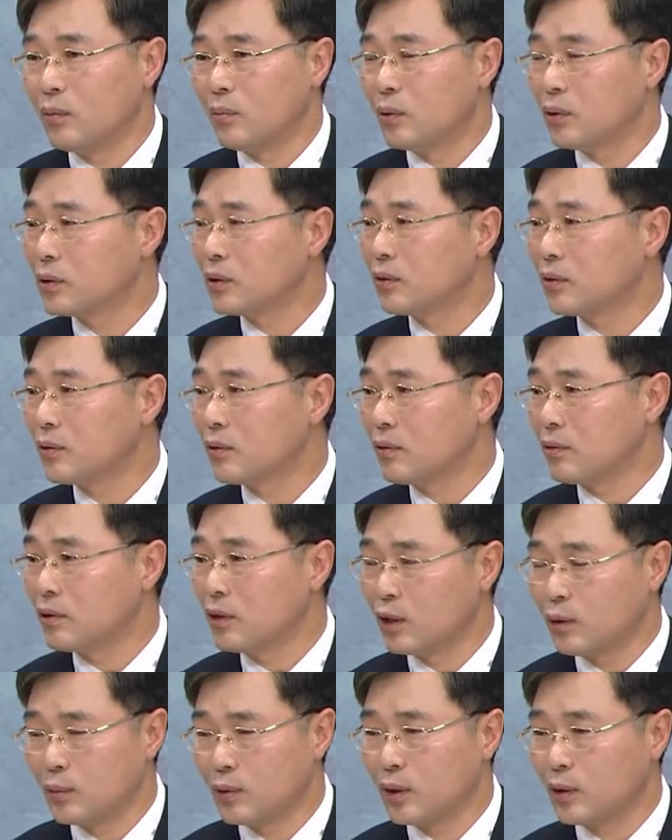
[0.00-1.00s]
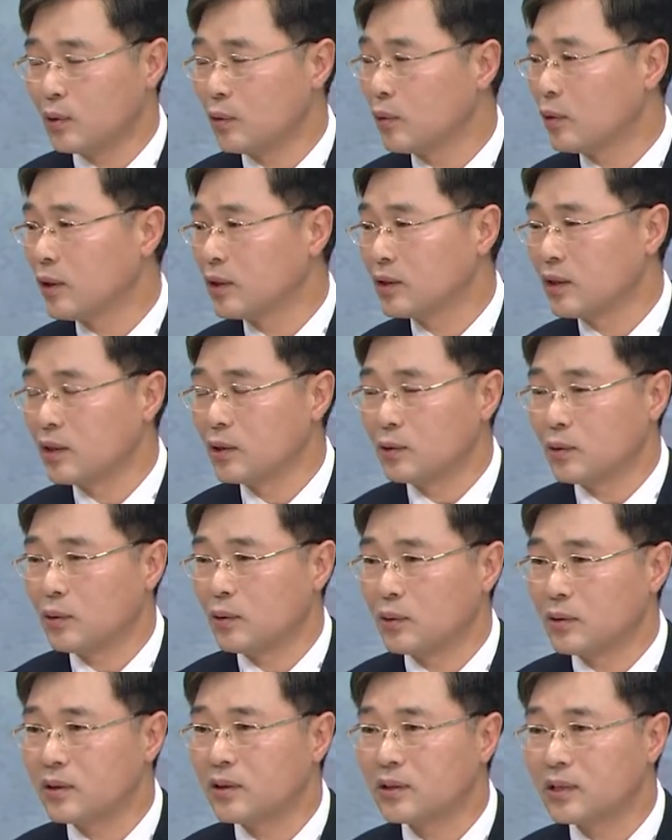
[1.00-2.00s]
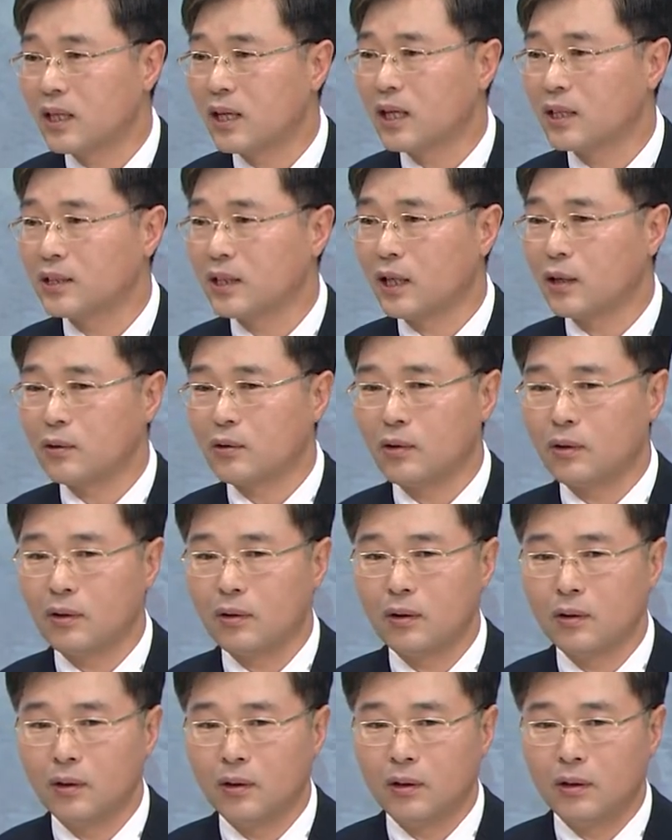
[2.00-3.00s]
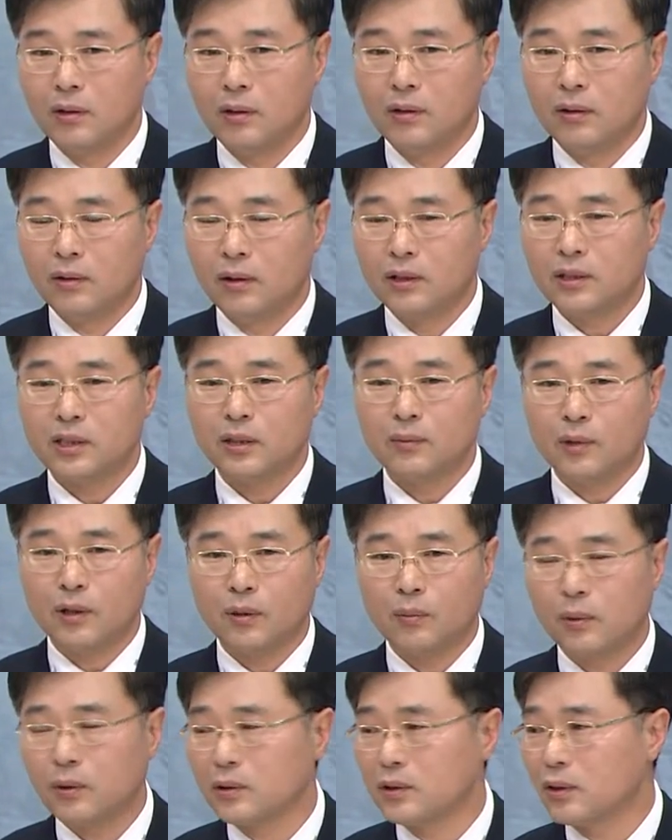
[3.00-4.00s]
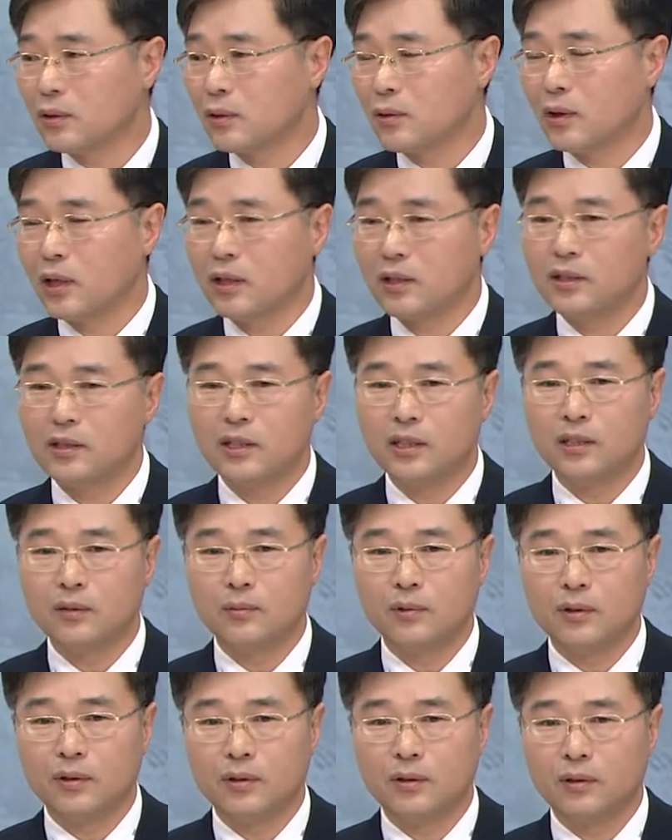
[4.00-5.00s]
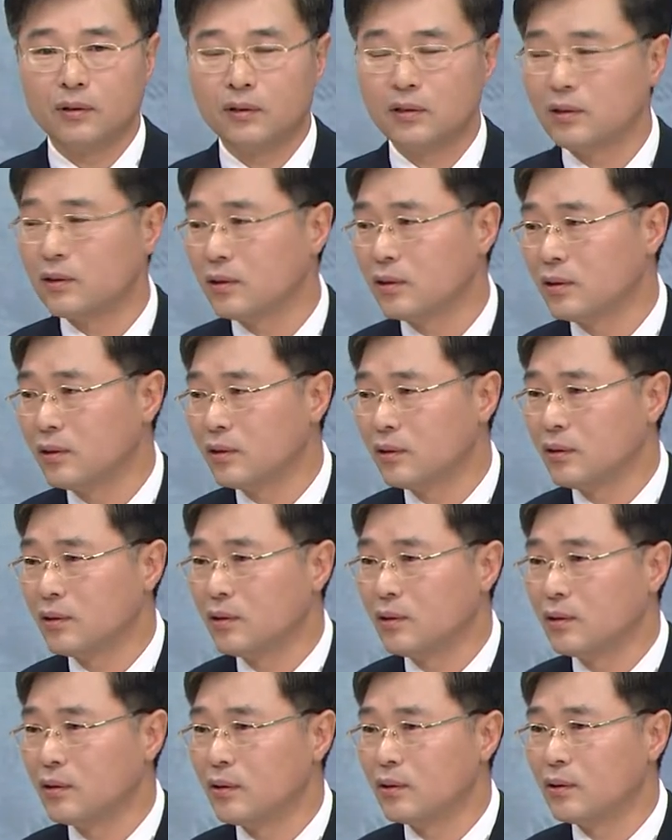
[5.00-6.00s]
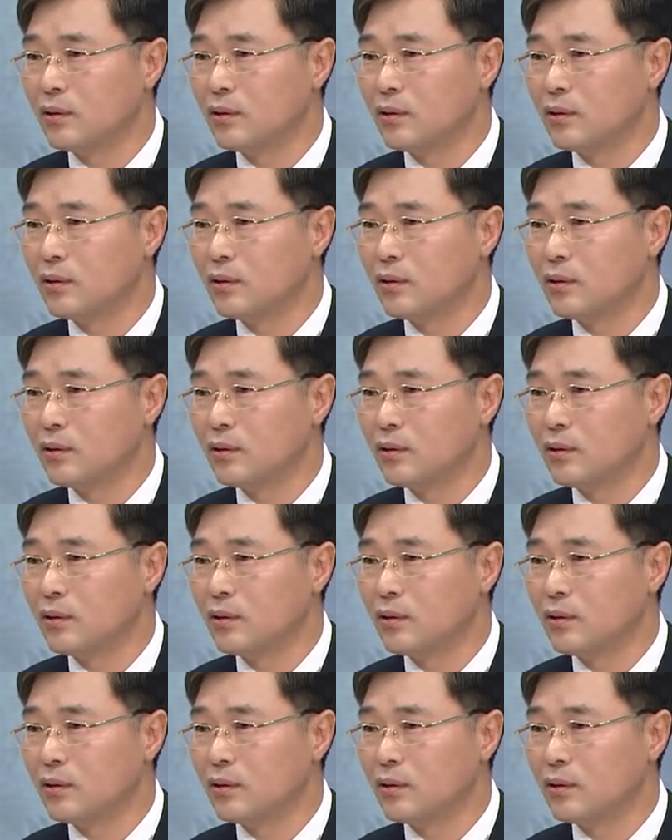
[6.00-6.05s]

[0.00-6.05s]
보청교는 여러분의 교과서에도 등장하지 않고 어쩌면 보청교라는 이름을 들은